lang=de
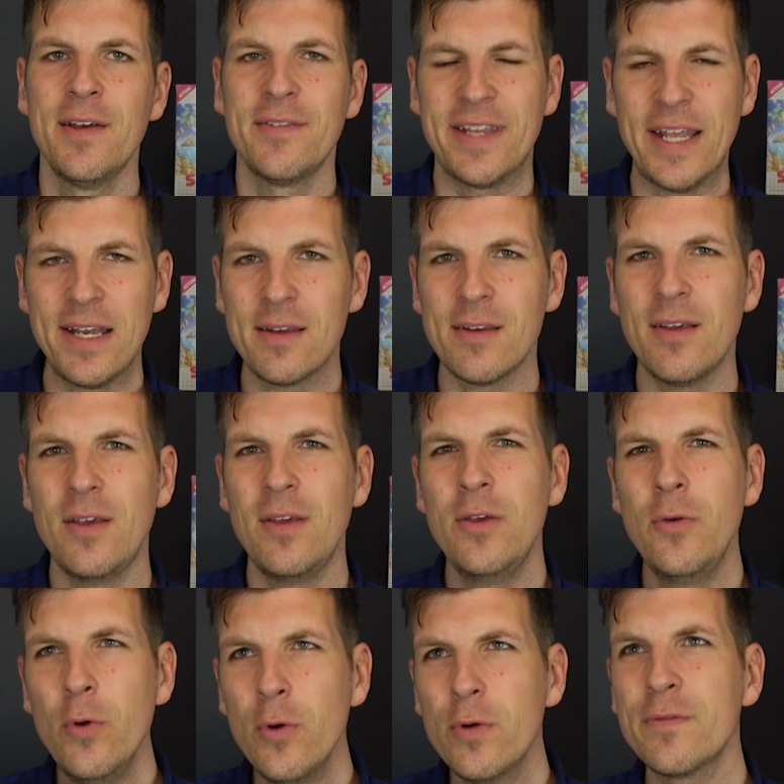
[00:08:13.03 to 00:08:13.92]
Denn
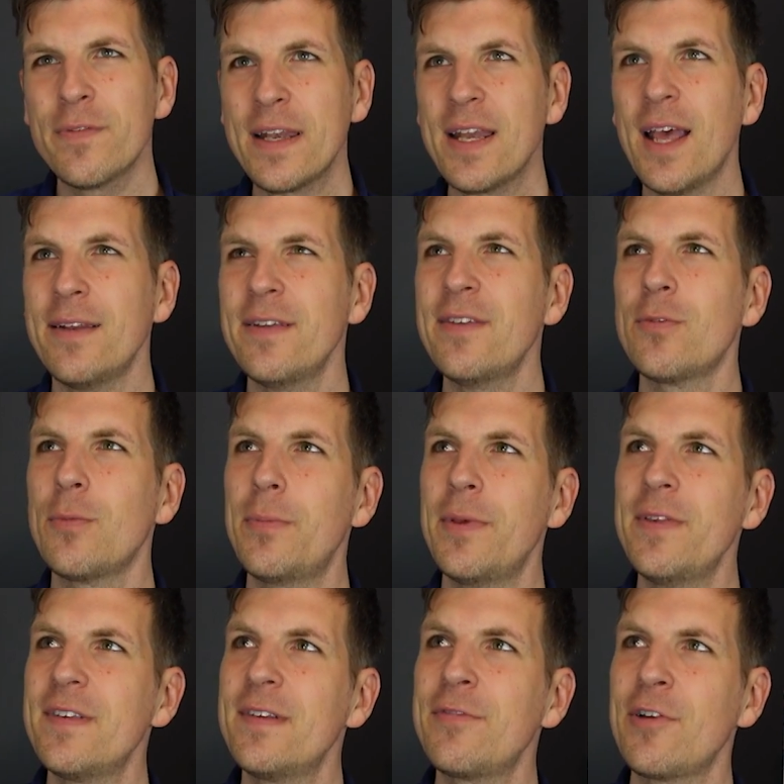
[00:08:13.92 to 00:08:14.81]
irgendwann hatte ich so ein
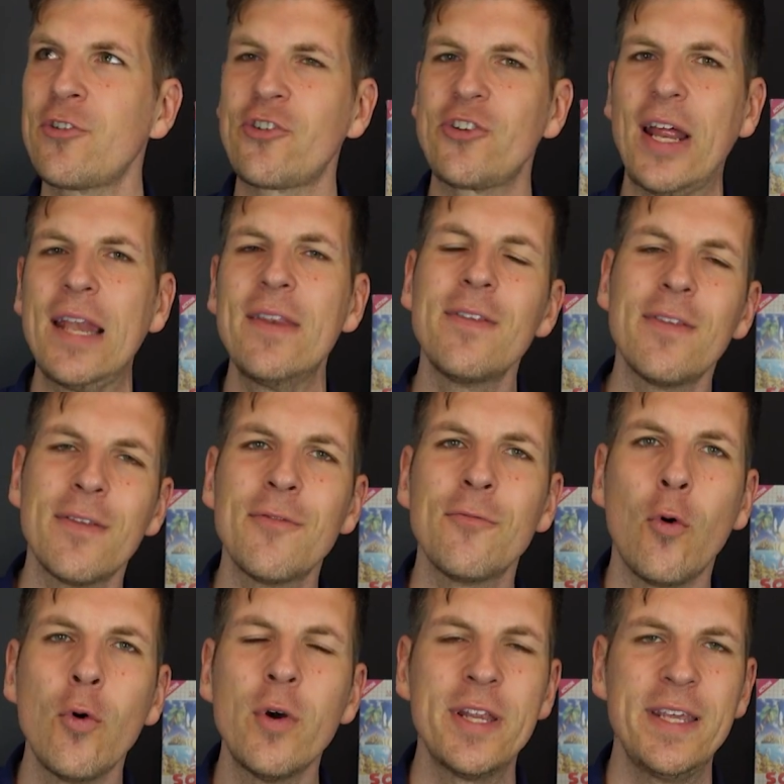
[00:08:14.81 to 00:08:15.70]
bisschen
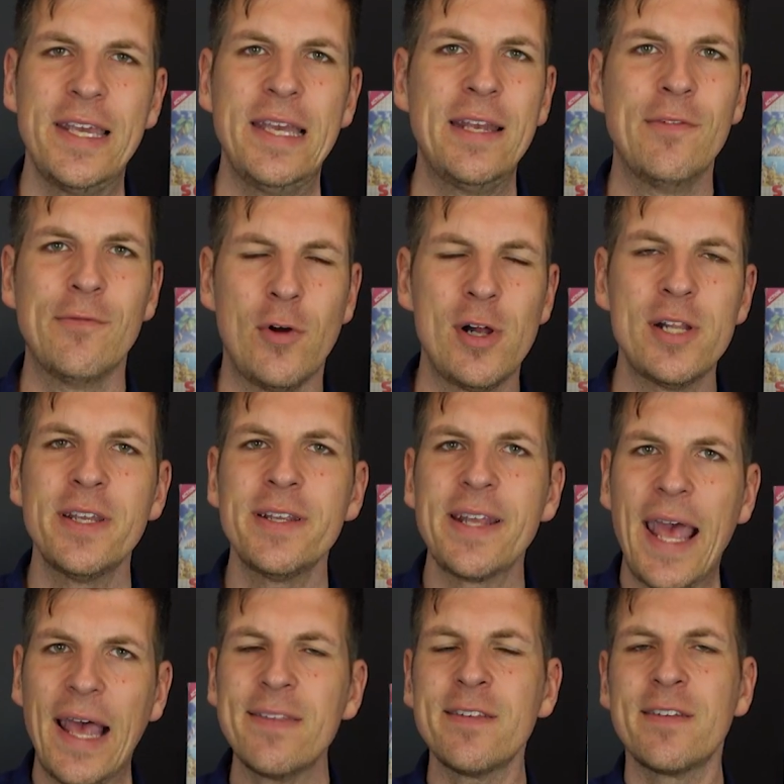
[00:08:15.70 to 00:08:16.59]
verstanden, wo die hinwollen. Ne?
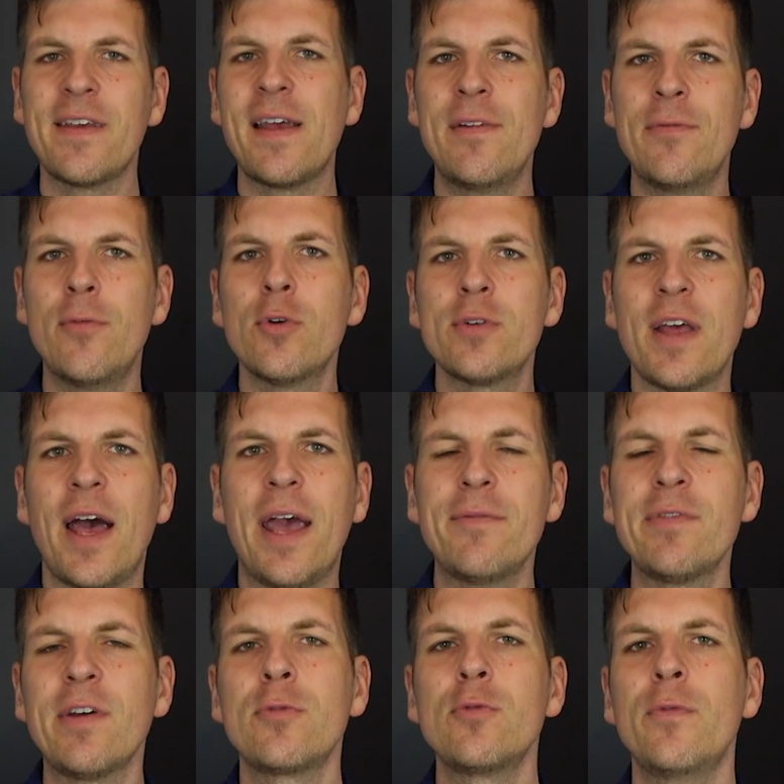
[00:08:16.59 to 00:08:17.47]
Der erste Teil wirkte
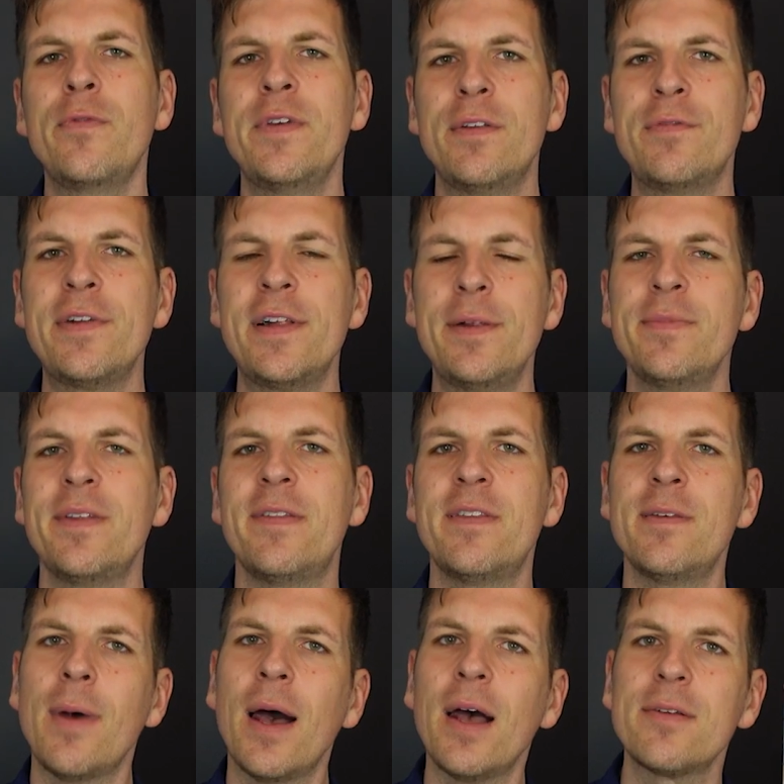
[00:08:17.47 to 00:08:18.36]
einfach nur wie ein Film, den
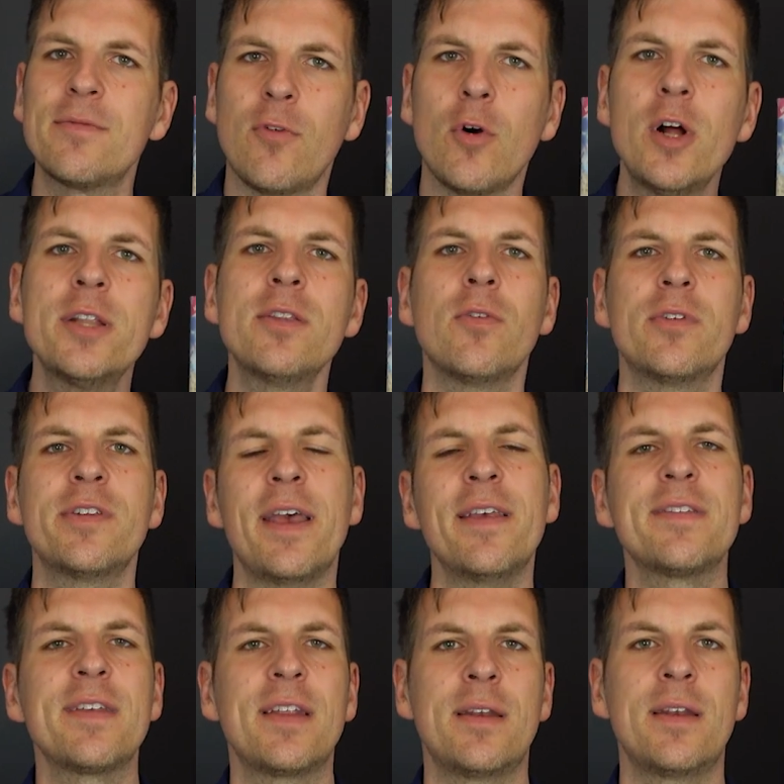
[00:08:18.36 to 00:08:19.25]
sie machen wollten und der
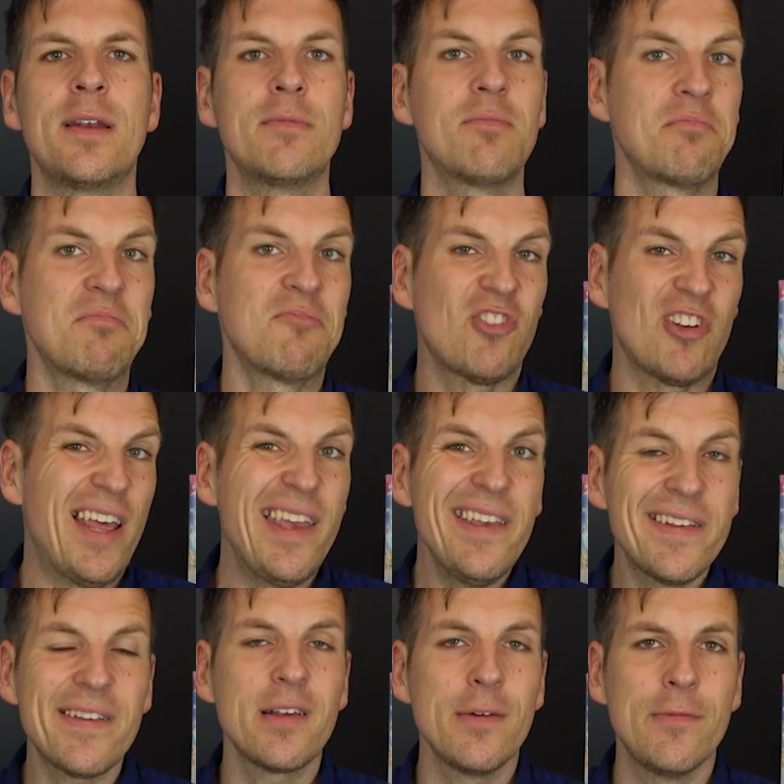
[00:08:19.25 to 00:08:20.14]
ist dann
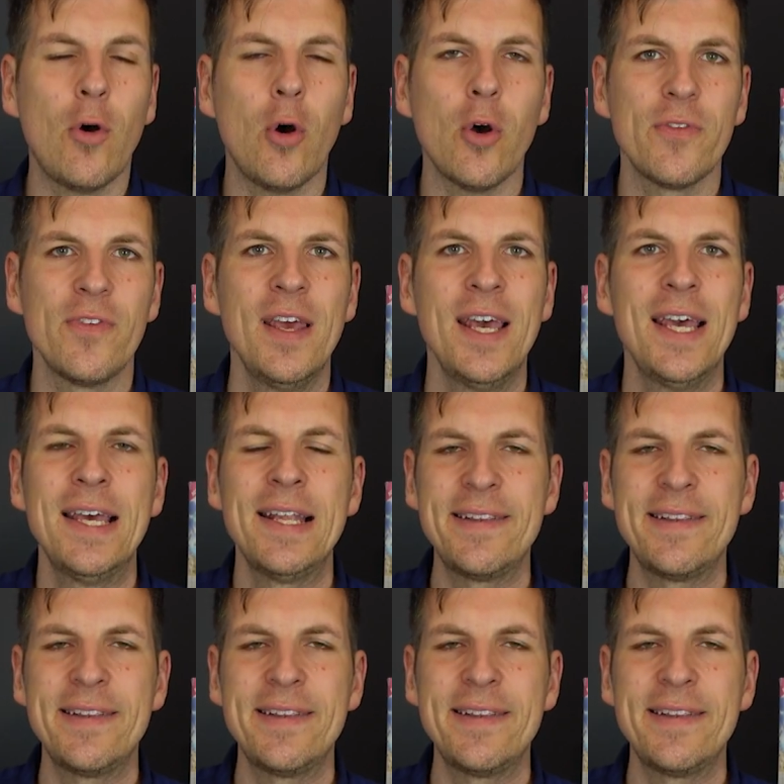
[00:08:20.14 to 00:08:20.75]
schlecht geworden.